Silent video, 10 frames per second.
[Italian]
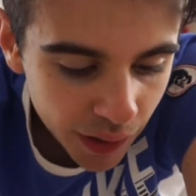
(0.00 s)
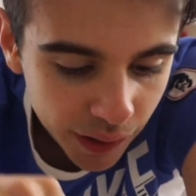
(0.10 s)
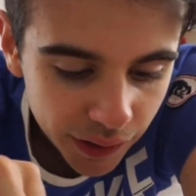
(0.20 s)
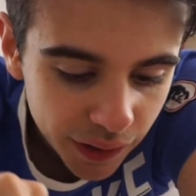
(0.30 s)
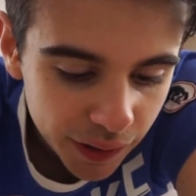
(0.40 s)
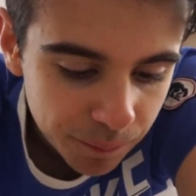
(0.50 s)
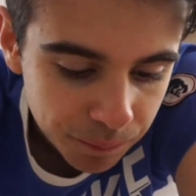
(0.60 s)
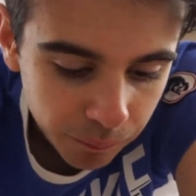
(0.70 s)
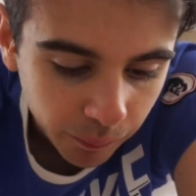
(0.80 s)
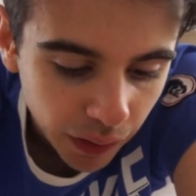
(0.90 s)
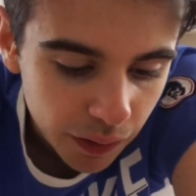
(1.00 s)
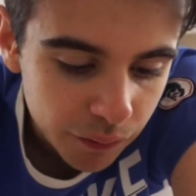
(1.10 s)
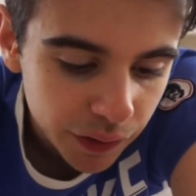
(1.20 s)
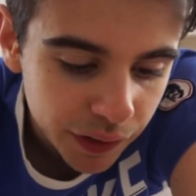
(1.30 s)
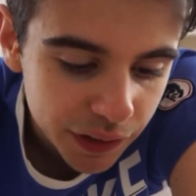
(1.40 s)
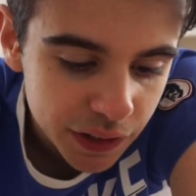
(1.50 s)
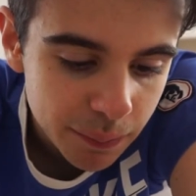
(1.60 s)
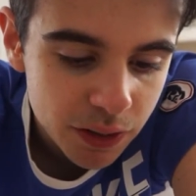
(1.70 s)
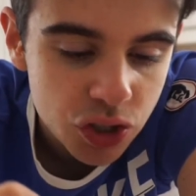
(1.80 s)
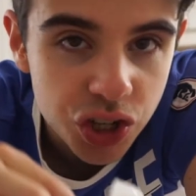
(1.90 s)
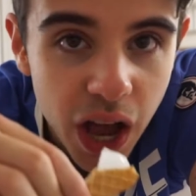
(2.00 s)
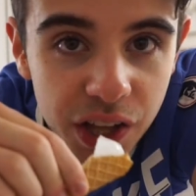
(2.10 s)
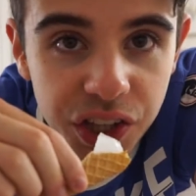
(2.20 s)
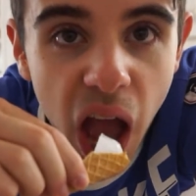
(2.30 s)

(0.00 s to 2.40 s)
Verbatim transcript: e, e, verrete mangiati.